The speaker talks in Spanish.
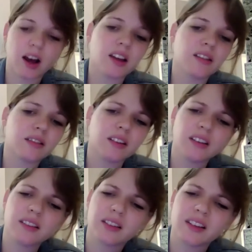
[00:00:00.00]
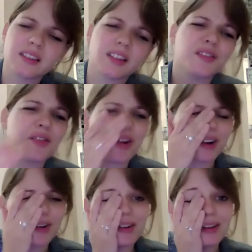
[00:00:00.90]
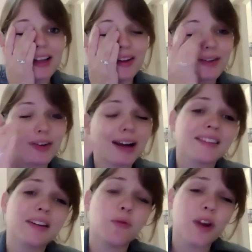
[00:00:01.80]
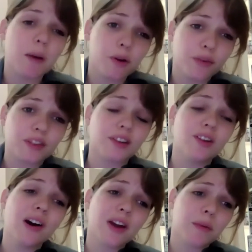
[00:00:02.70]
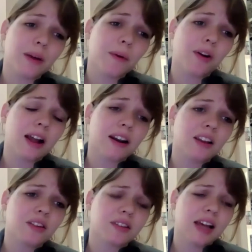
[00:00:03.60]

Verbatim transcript: Mm. Ay, sí, sí, señor. Yo no entiendo. Eso es casi como una profesión ahora mismo con las redes